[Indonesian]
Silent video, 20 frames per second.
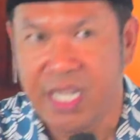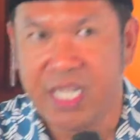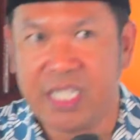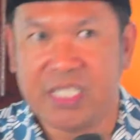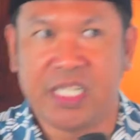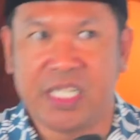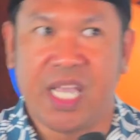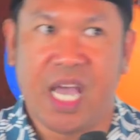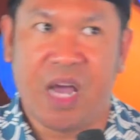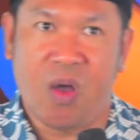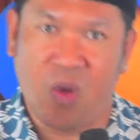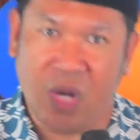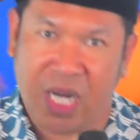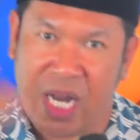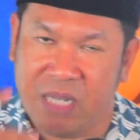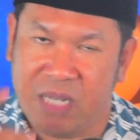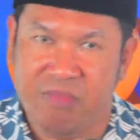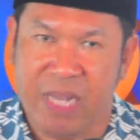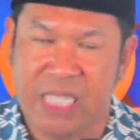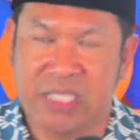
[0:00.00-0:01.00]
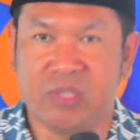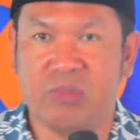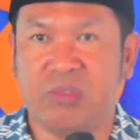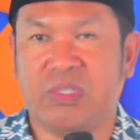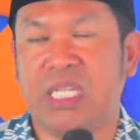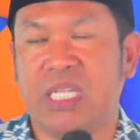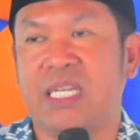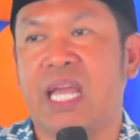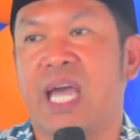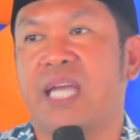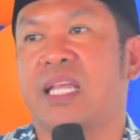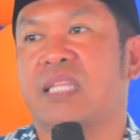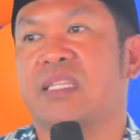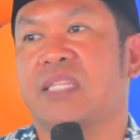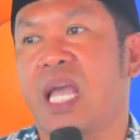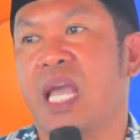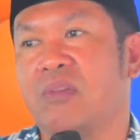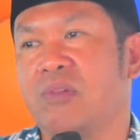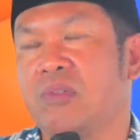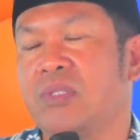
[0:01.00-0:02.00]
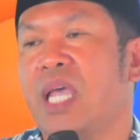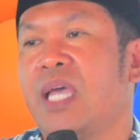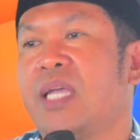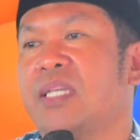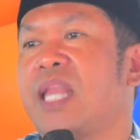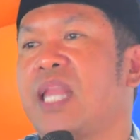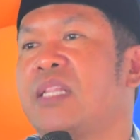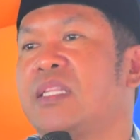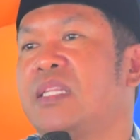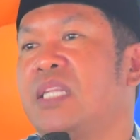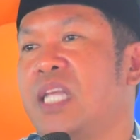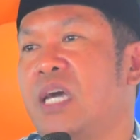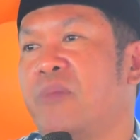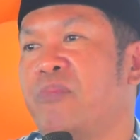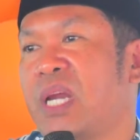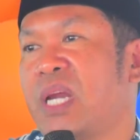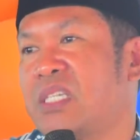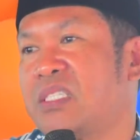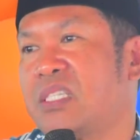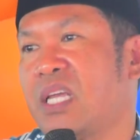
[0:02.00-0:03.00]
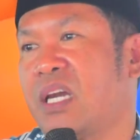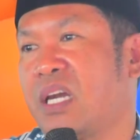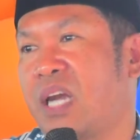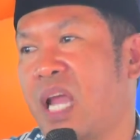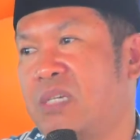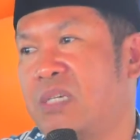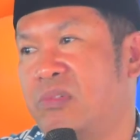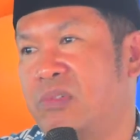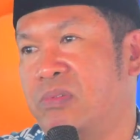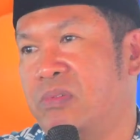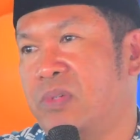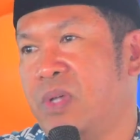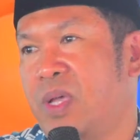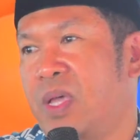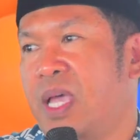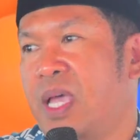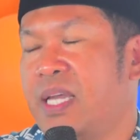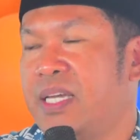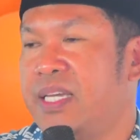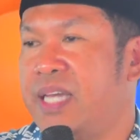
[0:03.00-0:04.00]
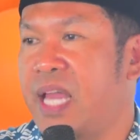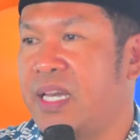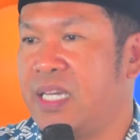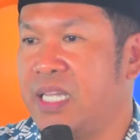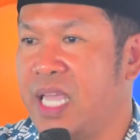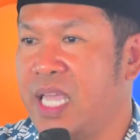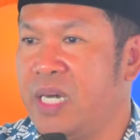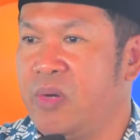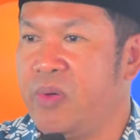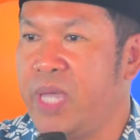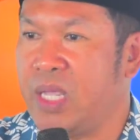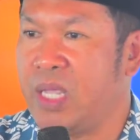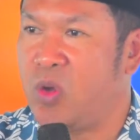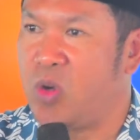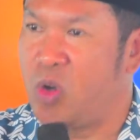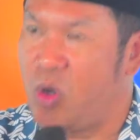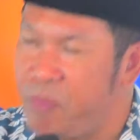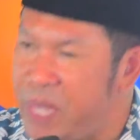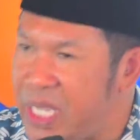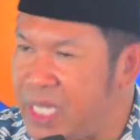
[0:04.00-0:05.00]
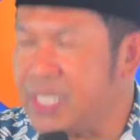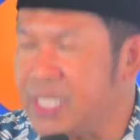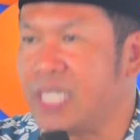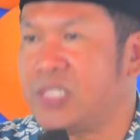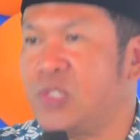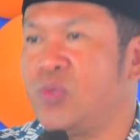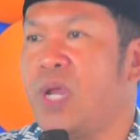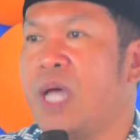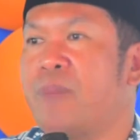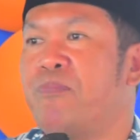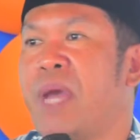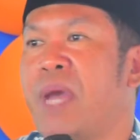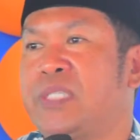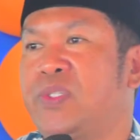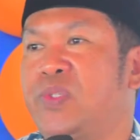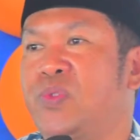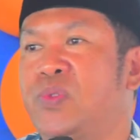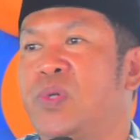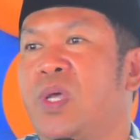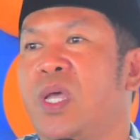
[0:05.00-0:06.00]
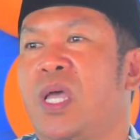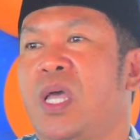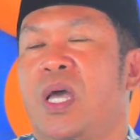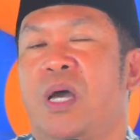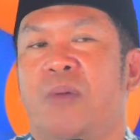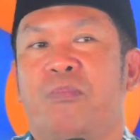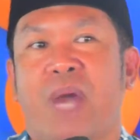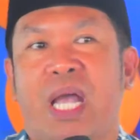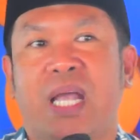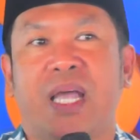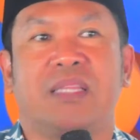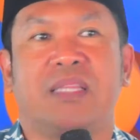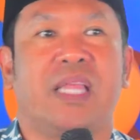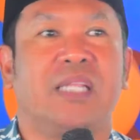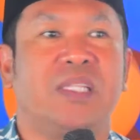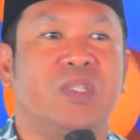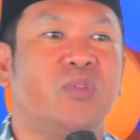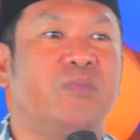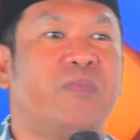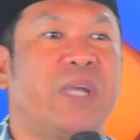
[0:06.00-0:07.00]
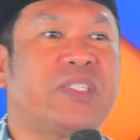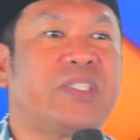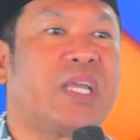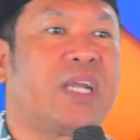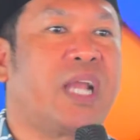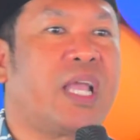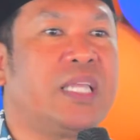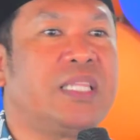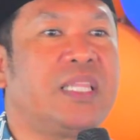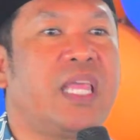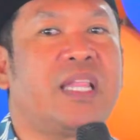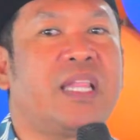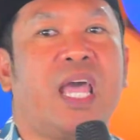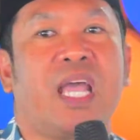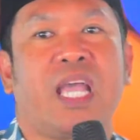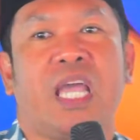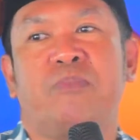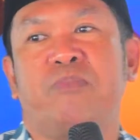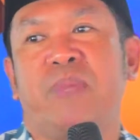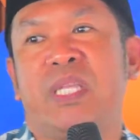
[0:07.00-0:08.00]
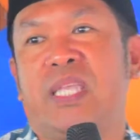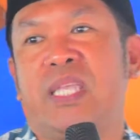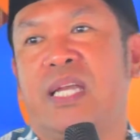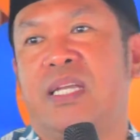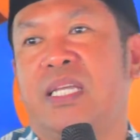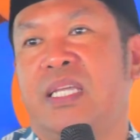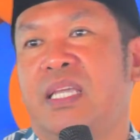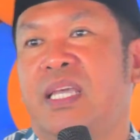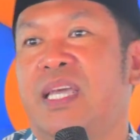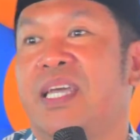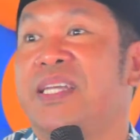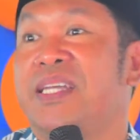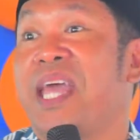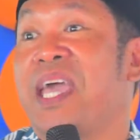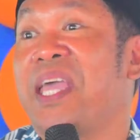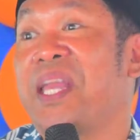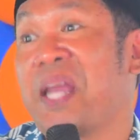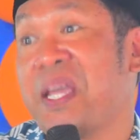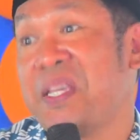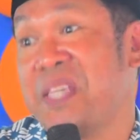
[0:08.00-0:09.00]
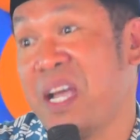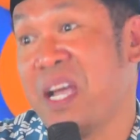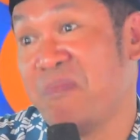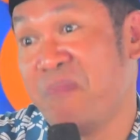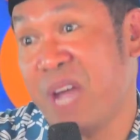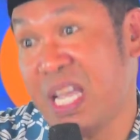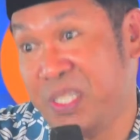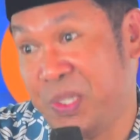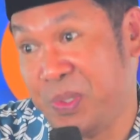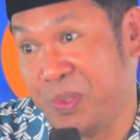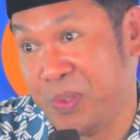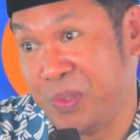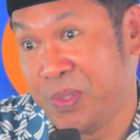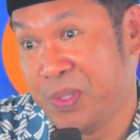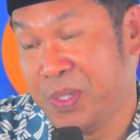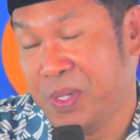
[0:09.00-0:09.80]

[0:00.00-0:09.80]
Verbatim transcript: Sehingga orang masuk tidak ada takut dan tidak merasa ragu. Dan kalau ekonomi kita sudah maju, maka tentu masyarakat kita akan menjadi daerah yang maju.